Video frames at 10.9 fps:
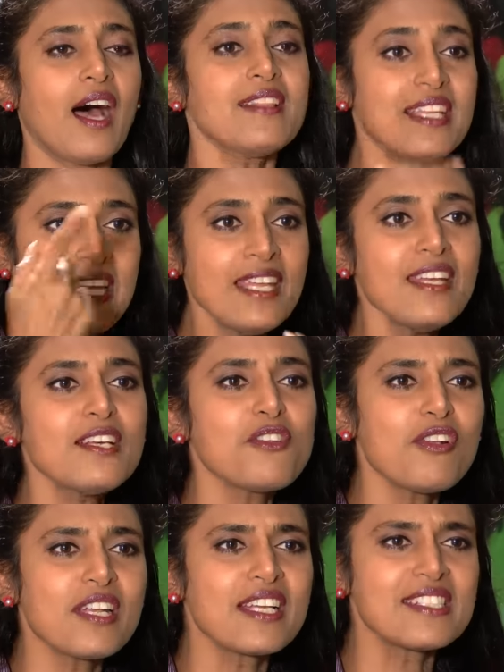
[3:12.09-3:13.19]
அது நீங்கள்
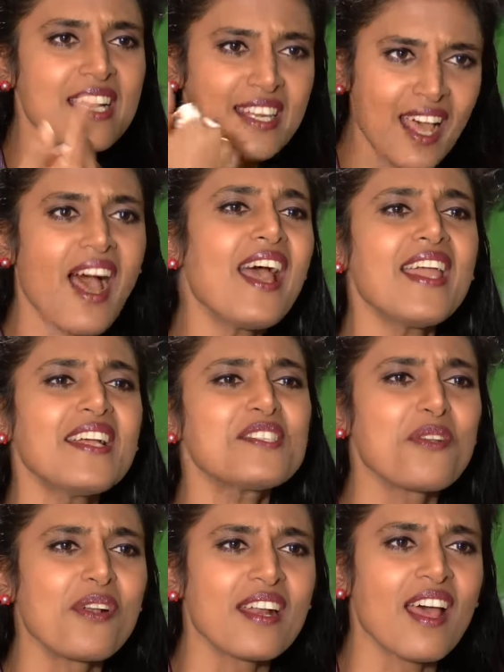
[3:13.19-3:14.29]
சொல்கிறீங்க சார் நான் எங்கே
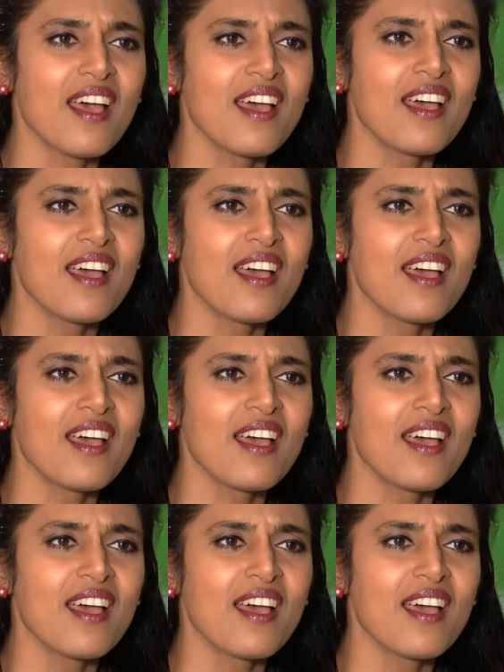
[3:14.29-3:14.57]
சொல்கிறேன்